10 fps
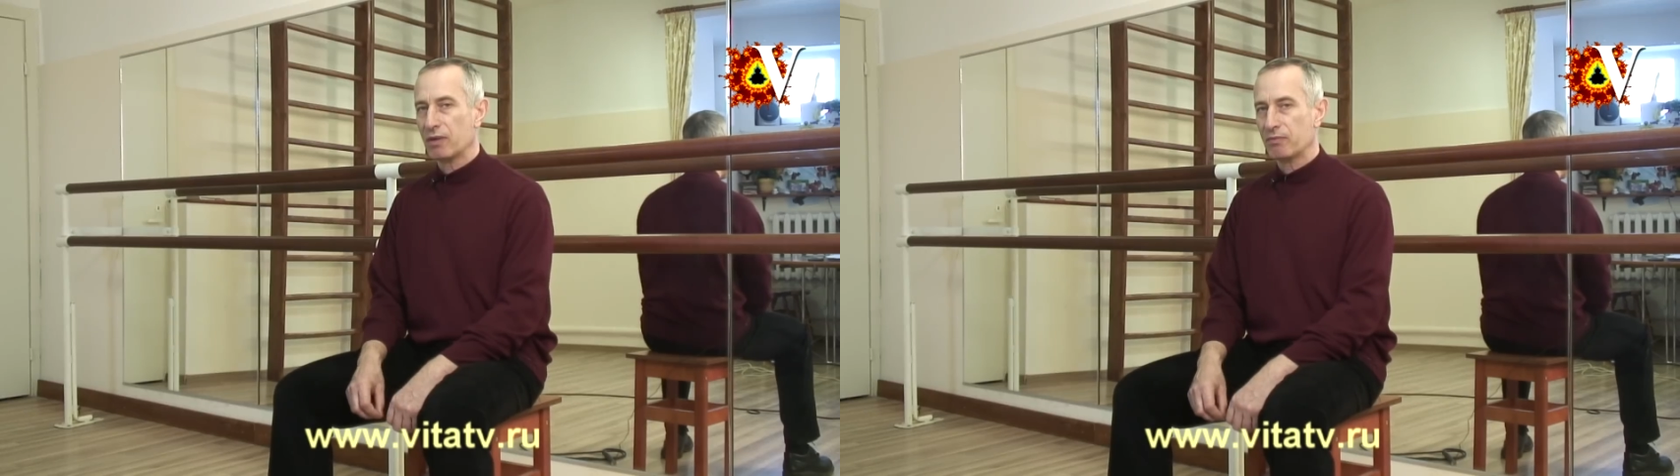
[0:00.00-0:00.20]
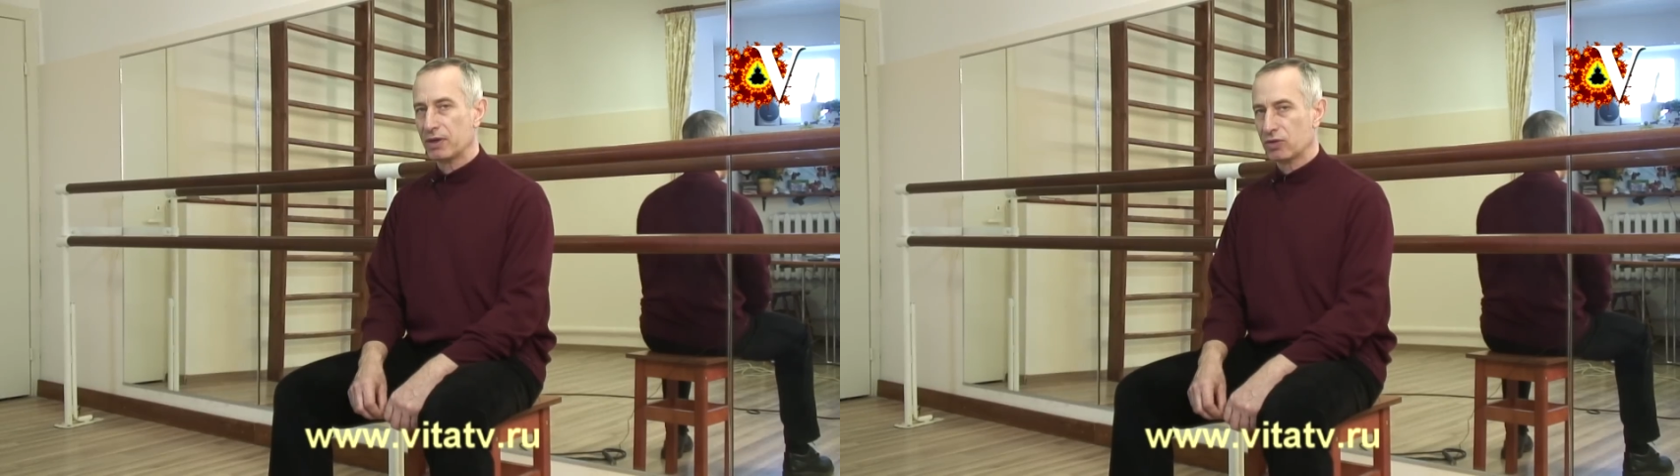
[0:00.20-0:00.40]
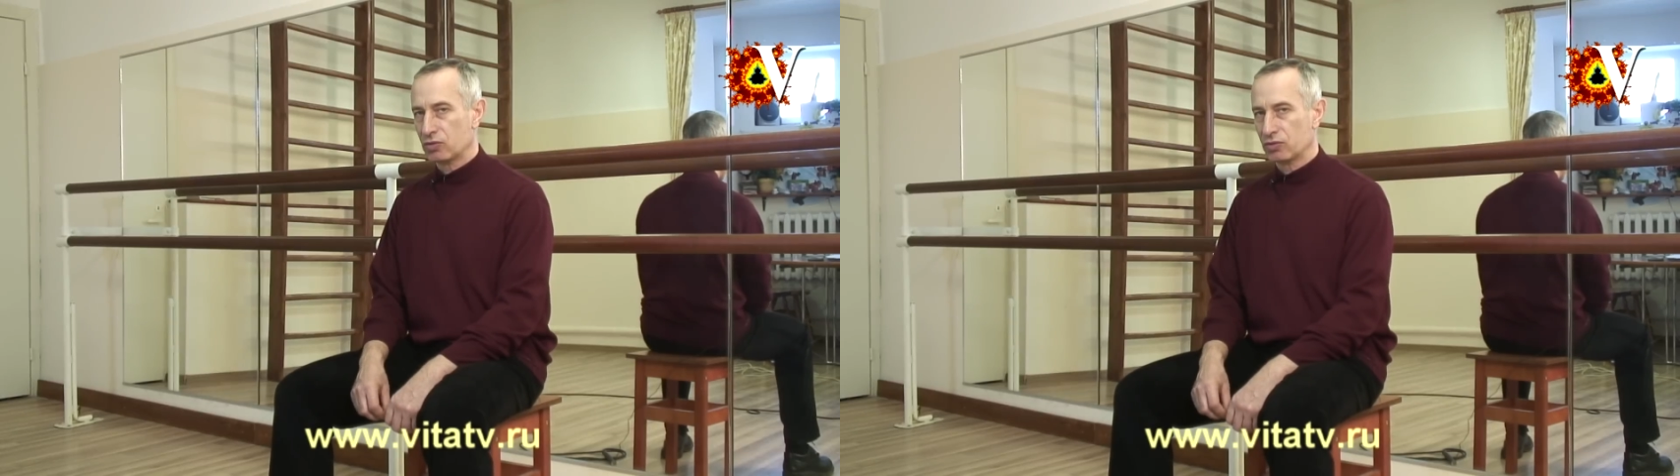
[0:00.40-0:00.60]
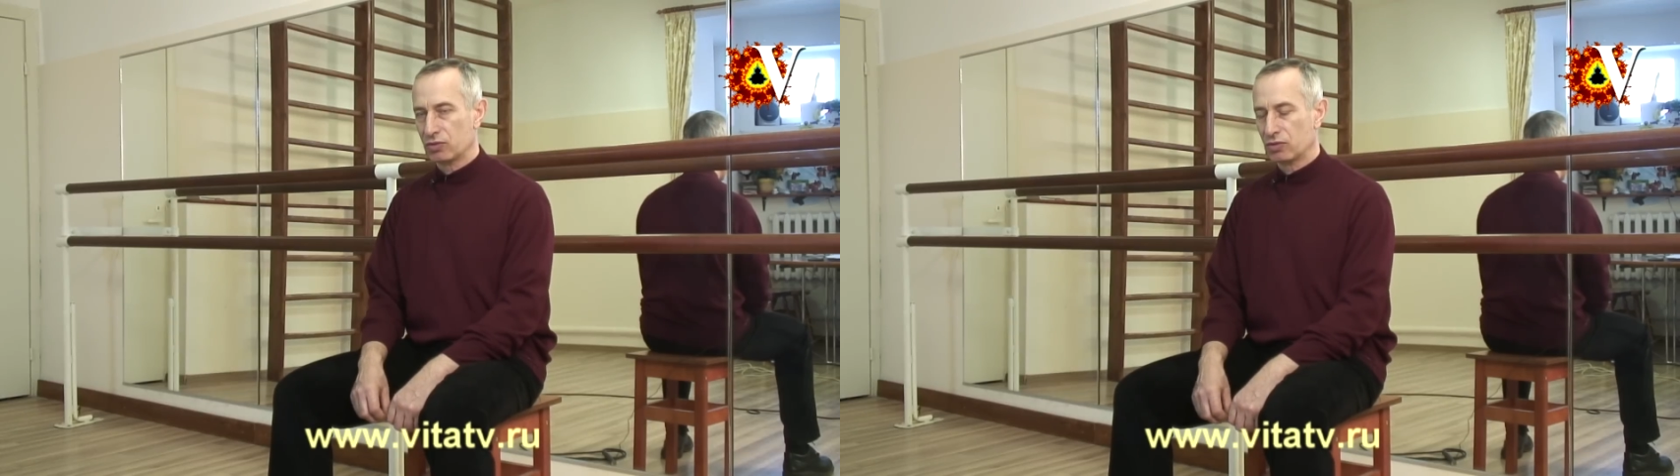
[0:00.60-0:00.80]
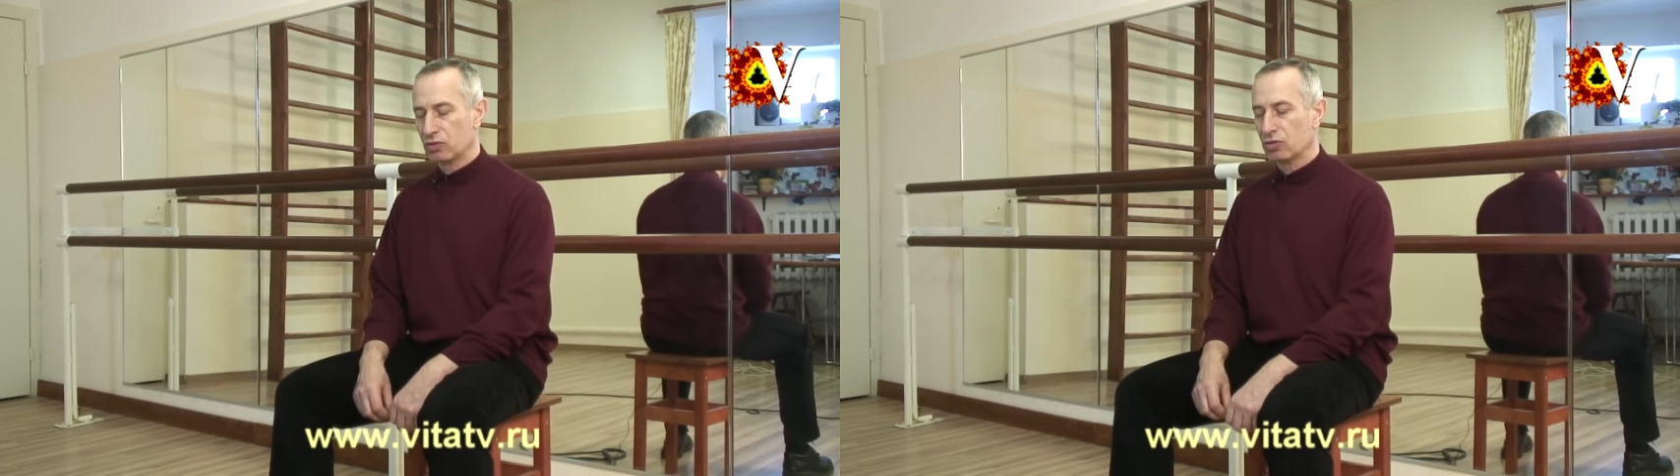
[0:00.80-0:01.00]

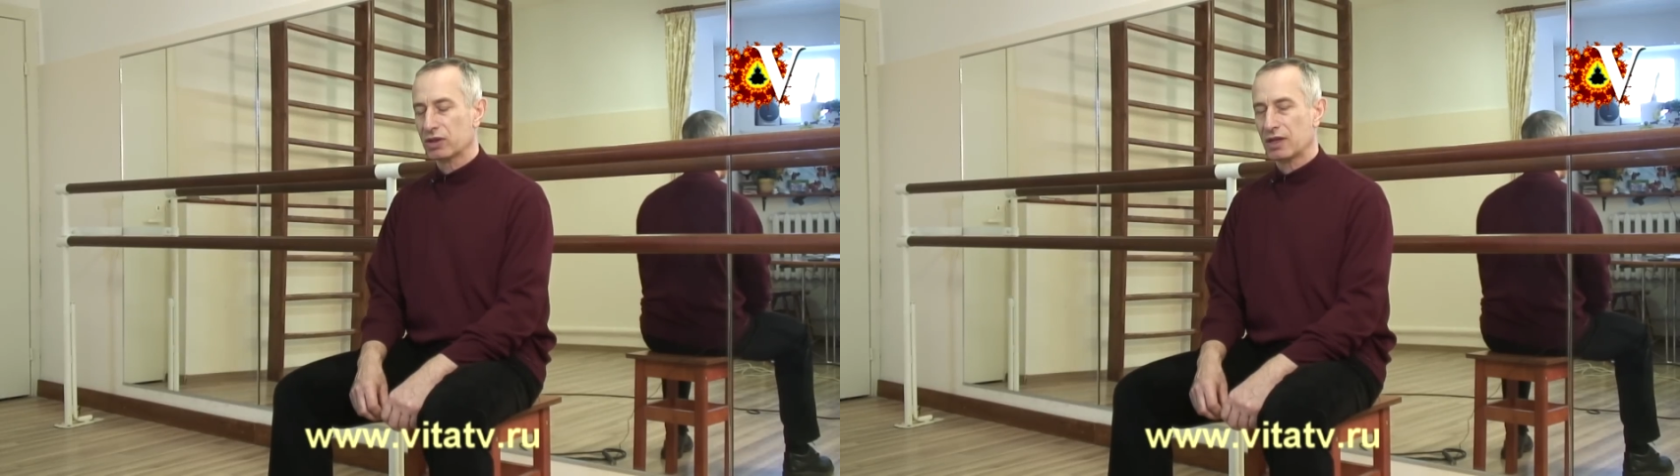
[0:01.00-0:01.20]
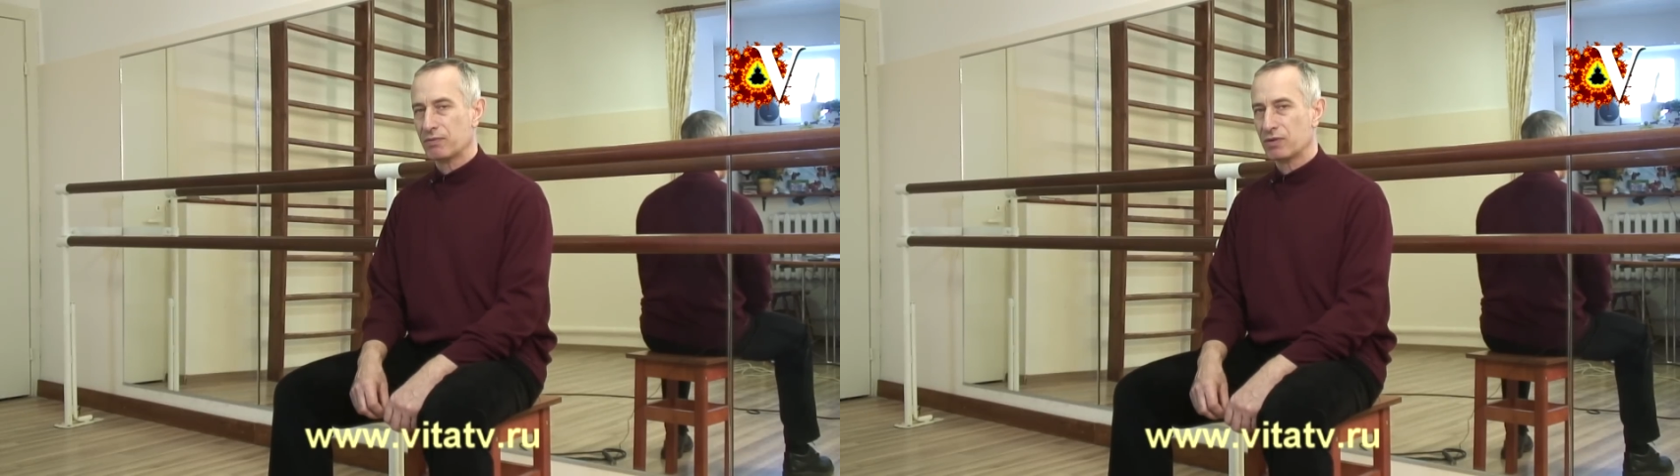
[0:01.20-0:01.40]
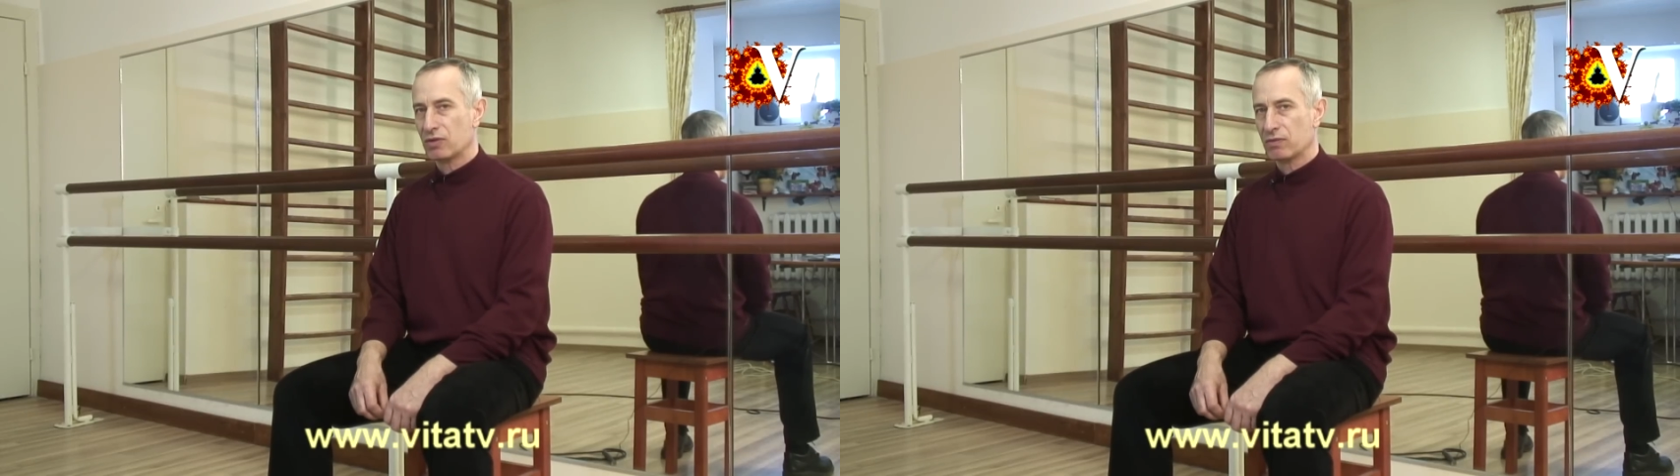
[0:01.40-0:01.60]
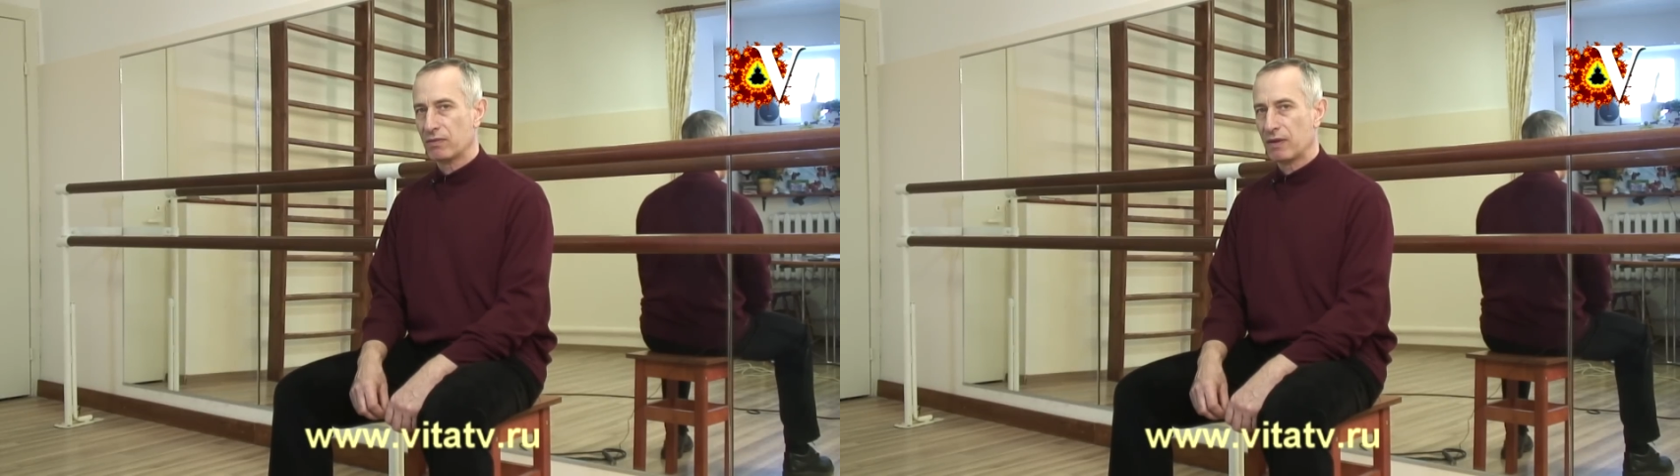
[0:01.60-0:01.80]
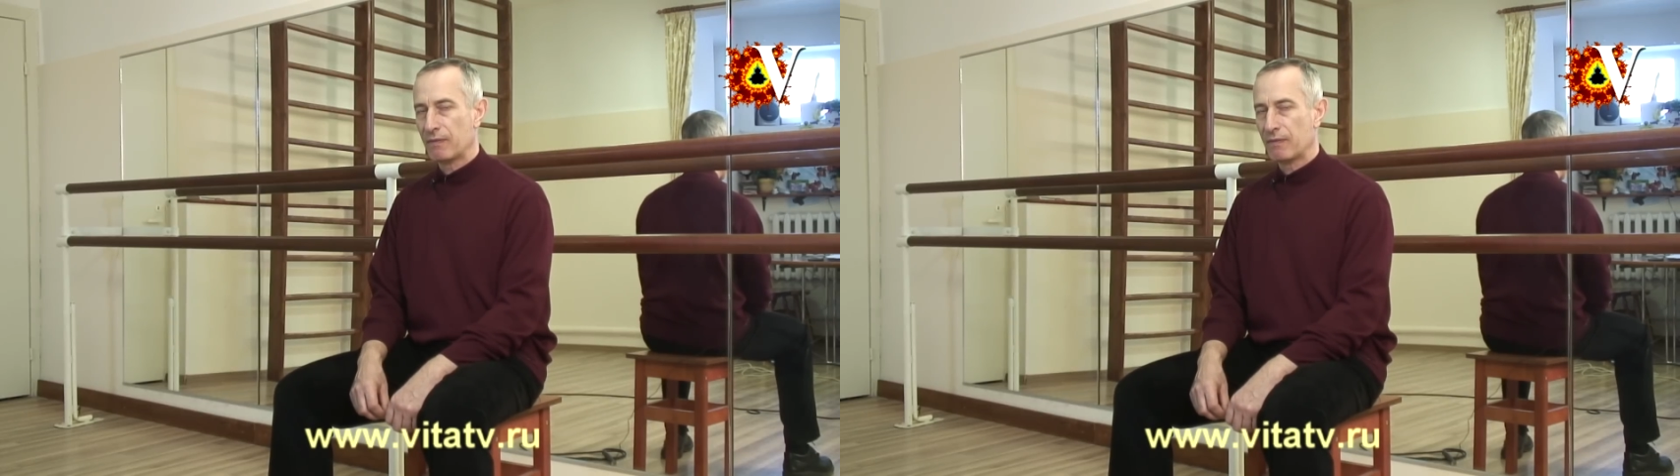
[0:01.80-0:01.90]
амплитуду, тот объем,